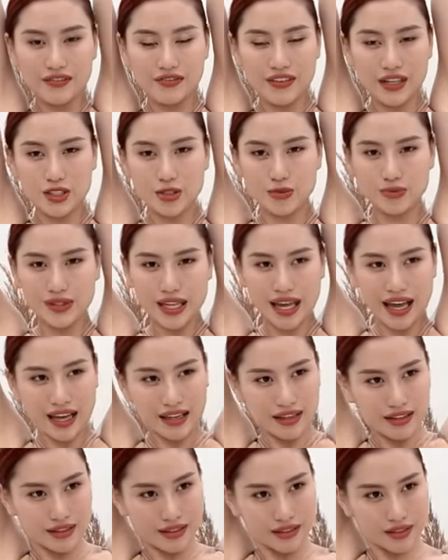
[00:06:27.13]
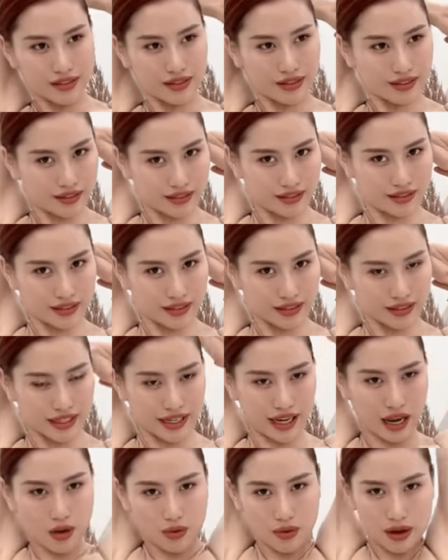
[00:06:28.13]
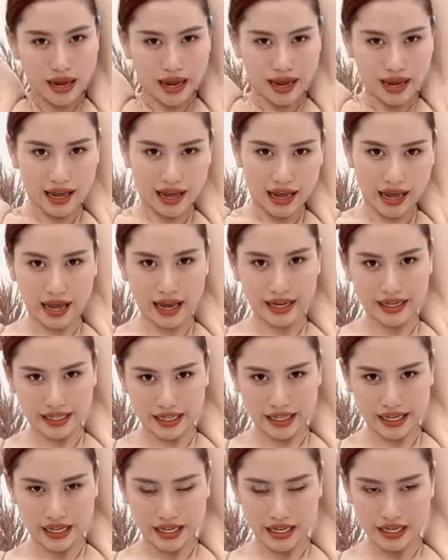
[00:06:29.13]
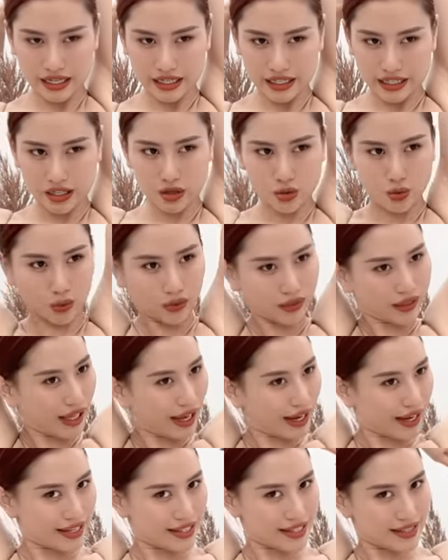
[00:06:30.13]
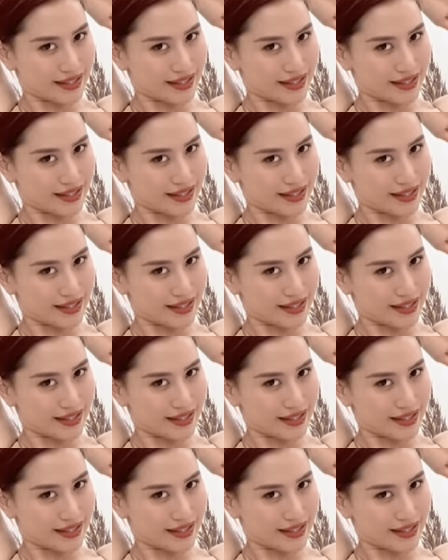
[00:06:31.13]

và chúng ta kéo hai khuỷu tay